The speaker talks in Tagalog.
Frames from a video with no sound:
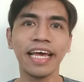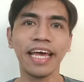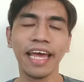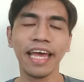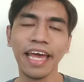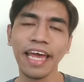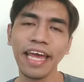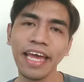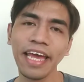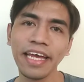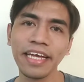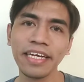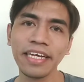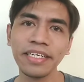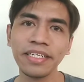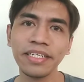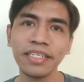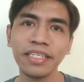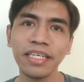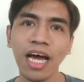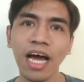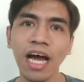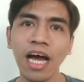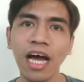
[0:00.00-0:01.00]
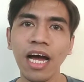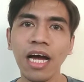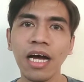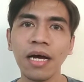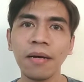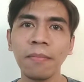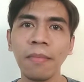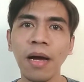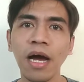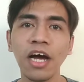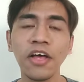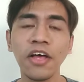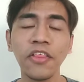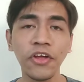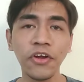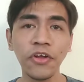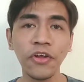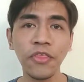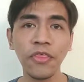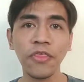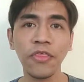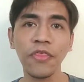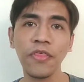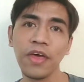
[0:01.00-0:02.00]
And um, other
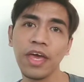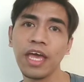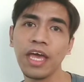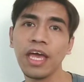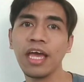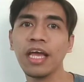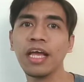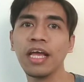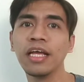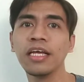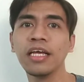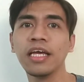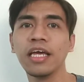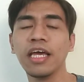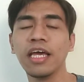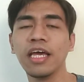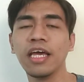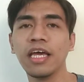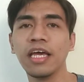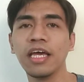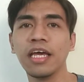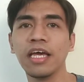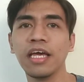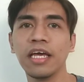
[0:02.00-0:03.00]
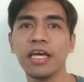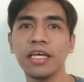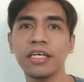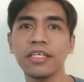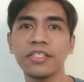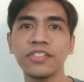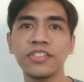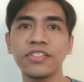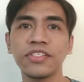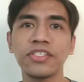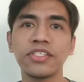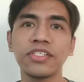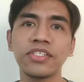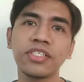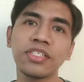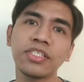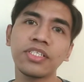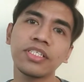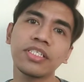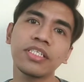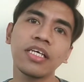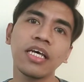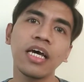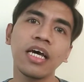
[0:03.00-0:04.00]
thing is
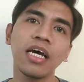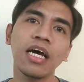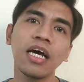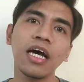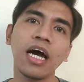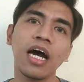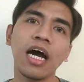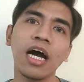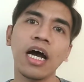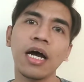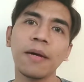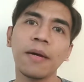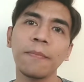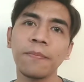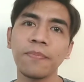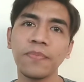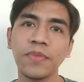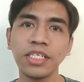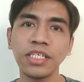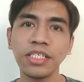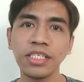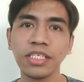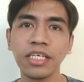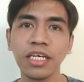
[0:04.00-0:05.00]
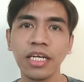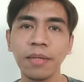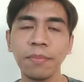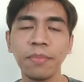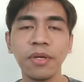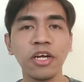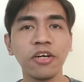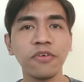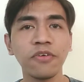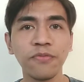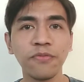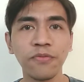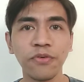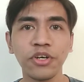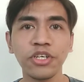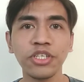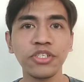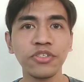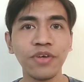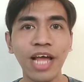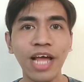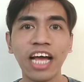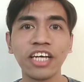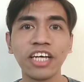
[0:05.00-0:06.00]
um, this is gonna be our
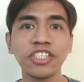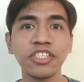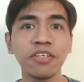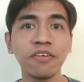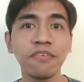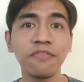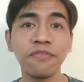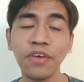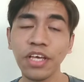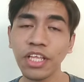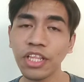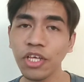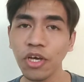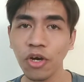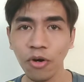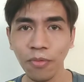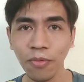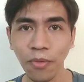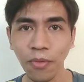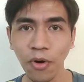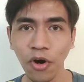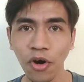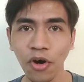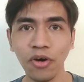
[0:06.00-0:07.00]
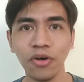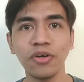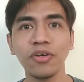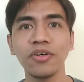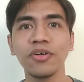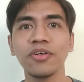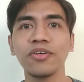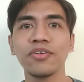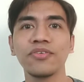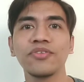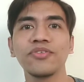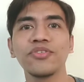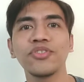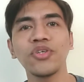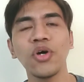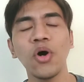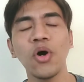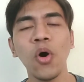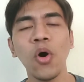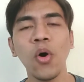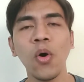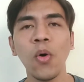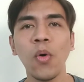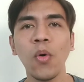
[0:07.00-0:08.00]
first reaction video po. So,
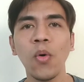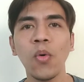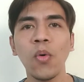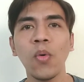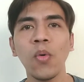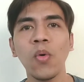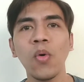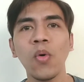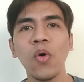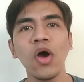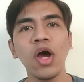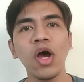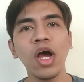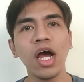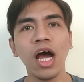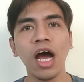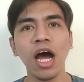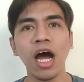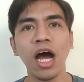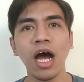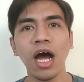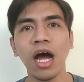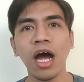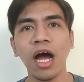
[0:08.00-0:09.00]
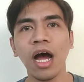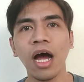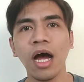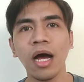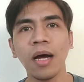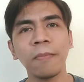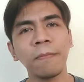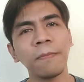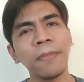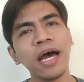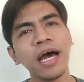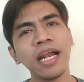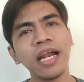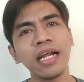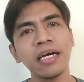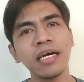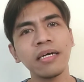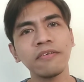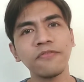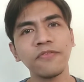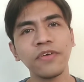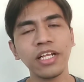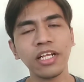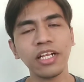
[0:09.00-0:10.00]
uh,
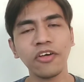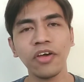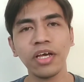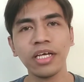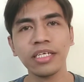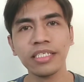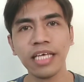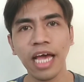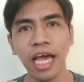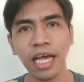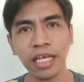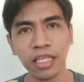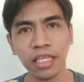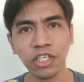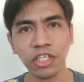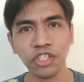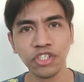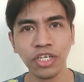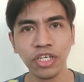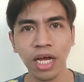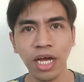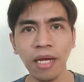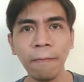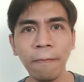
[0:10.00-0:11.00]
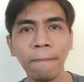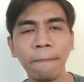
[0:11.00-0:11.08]
parang feel ko exciting siya.